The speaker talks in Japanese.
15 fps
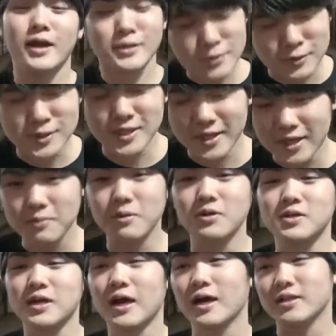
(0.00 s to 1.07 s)
いやそしてね今
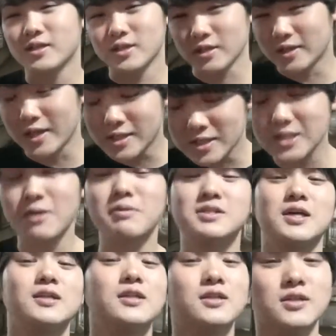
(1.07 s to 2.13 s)
伺ってきた鉄鍋
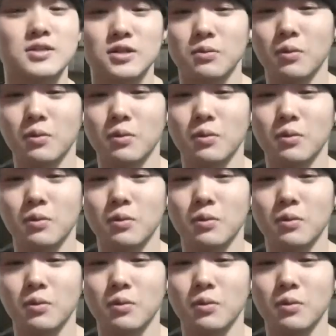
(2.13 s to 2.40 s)
さんなんです